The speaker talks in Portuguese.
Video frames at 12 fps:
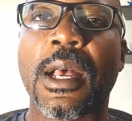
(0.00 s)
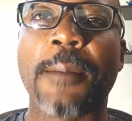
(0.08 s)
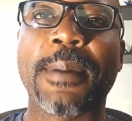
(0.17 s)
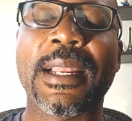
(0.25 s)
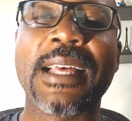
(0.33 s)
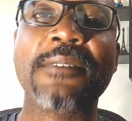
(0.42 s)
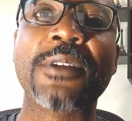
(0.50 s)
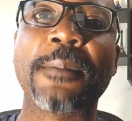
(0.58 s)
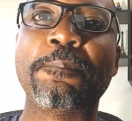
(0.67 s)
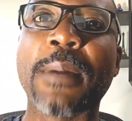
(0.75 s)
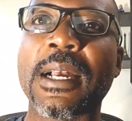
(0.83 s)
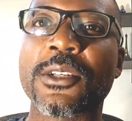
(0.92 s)
A
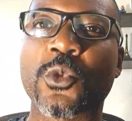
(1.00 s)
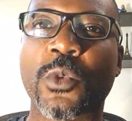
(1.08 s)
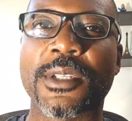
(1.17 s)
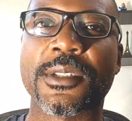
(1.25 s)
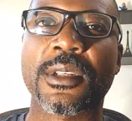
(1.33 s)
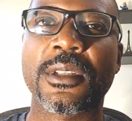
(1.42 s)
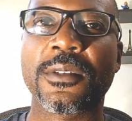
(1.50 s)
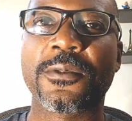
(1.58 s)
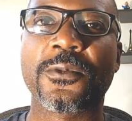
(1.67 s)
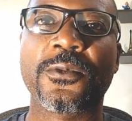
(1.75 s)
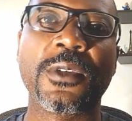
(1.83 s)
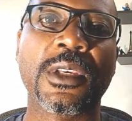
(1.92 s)
palavra Páscoa
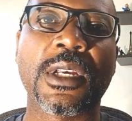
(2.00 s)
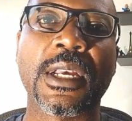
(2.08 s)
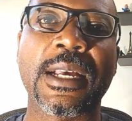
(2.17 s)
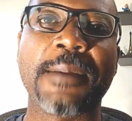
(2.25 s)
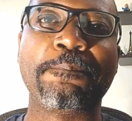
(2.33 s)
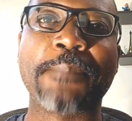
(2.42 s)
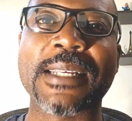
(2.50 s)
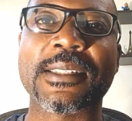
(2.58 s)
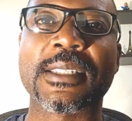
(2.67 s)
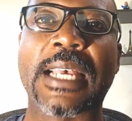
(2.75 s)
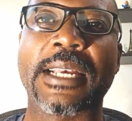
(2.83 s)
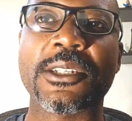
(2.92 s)
significa
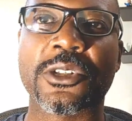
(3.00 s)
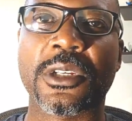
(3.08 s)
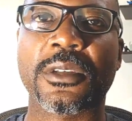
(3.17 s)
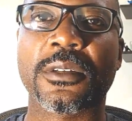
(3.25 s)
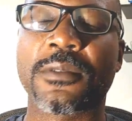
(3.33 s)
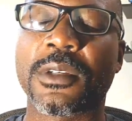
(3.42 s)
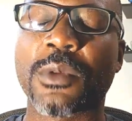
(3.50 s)
passagem,